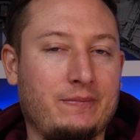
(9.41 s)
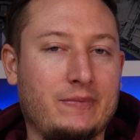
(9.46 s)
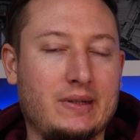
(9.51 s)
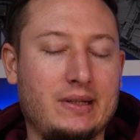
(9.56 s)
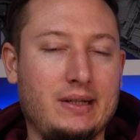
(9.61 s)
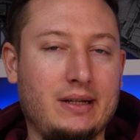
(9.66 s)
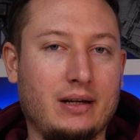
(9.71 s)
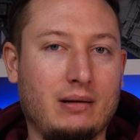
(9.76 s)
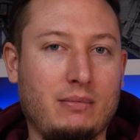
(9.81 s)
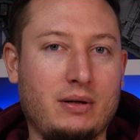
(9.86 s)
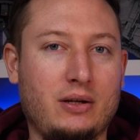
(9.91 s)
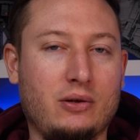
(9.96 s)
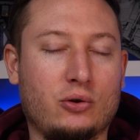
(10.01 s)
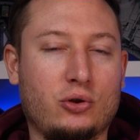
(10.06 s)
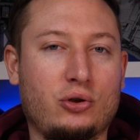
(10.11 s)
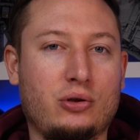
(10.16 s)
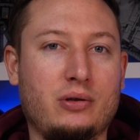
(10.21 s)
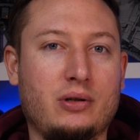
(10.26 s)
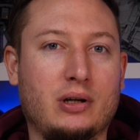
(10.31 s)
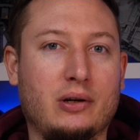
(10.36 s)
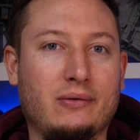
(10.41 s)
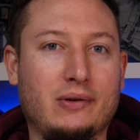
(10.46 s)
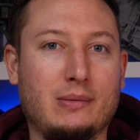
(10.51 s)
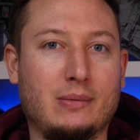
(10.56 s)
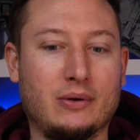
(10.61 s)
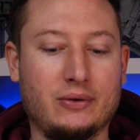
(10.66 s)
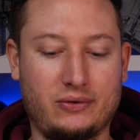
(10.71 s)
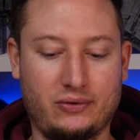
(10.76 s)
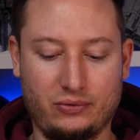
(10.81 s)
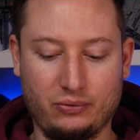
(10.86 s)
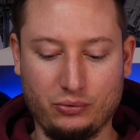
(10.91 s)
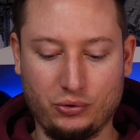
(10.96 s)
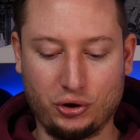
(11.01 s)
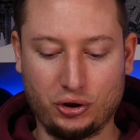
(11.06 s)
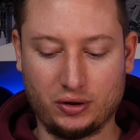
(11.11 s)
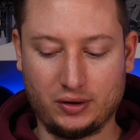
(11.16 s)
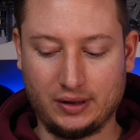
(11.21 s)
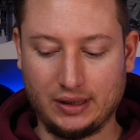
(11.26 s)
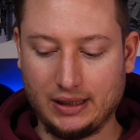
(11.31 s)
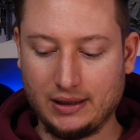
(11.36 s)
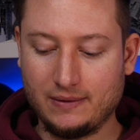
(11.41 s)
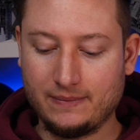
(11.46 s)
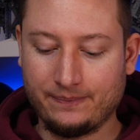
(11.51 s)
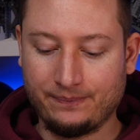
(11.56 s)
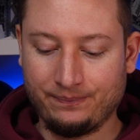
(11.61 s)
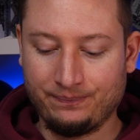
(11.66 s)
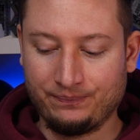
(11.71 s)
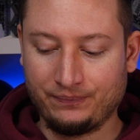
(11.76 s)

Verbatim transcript: Die habe ich hier auch schon aufgebaut zu stehen.